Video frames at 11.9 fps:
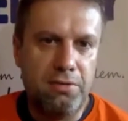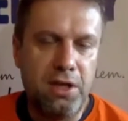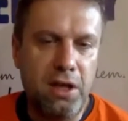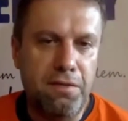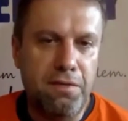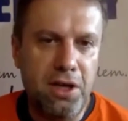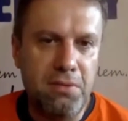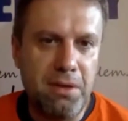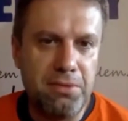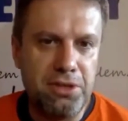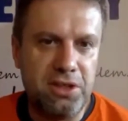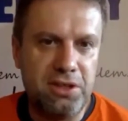W tej chwili
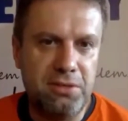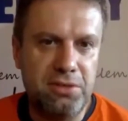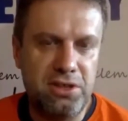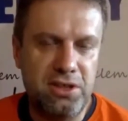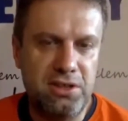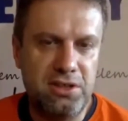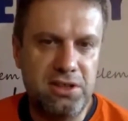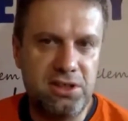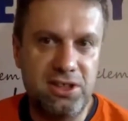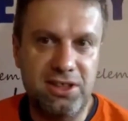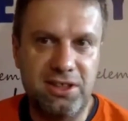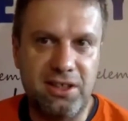mamy
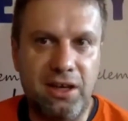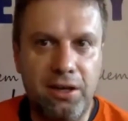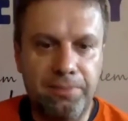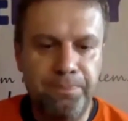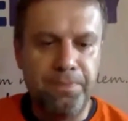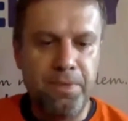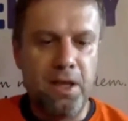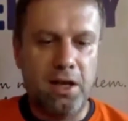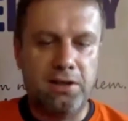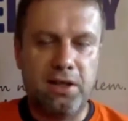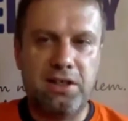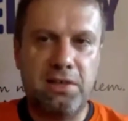7300.
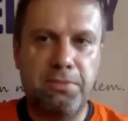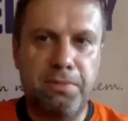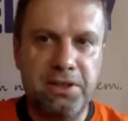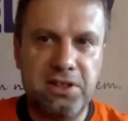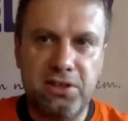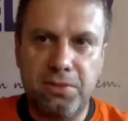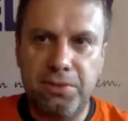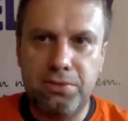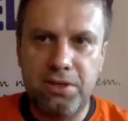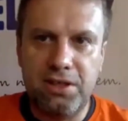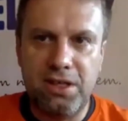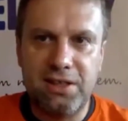I teraz, jak popatrzę sobie
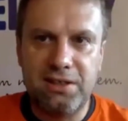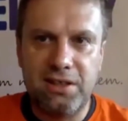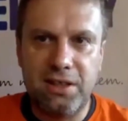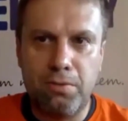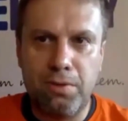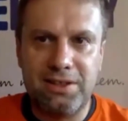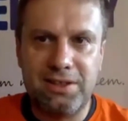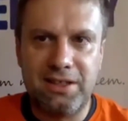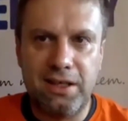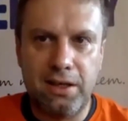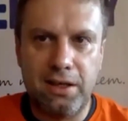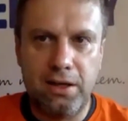tutaj zaraz na
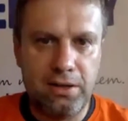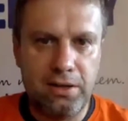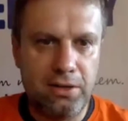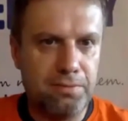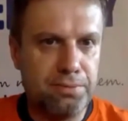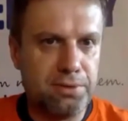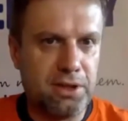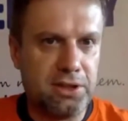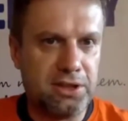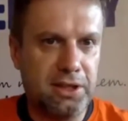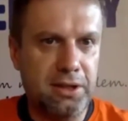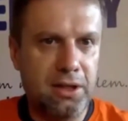zakładce na
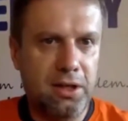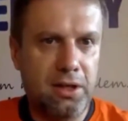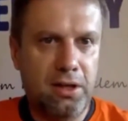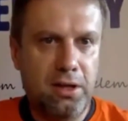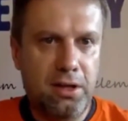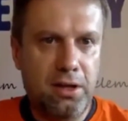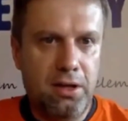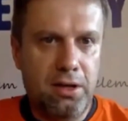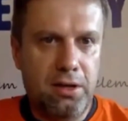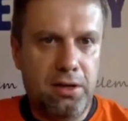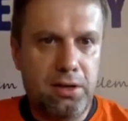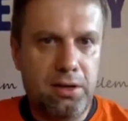komputerze,
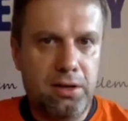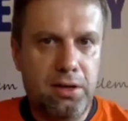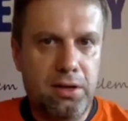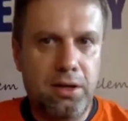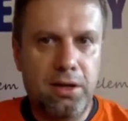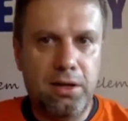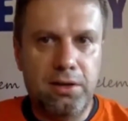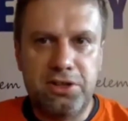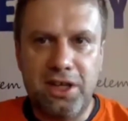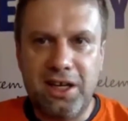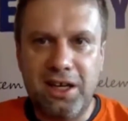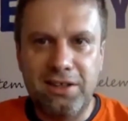e,
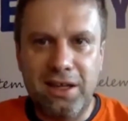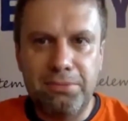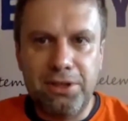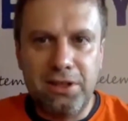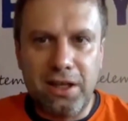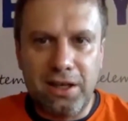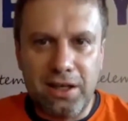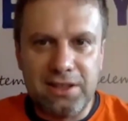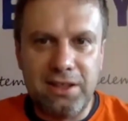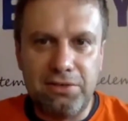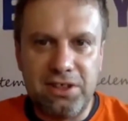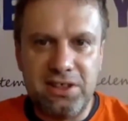czeka na mnie, na
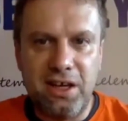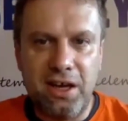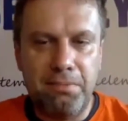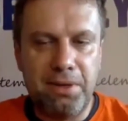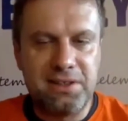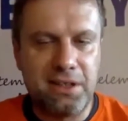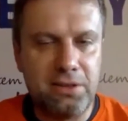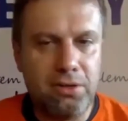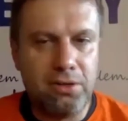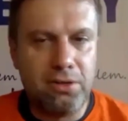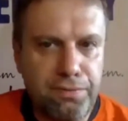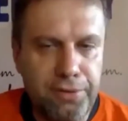nas, na wszystkich
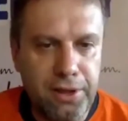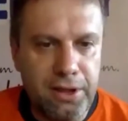ambasadorów.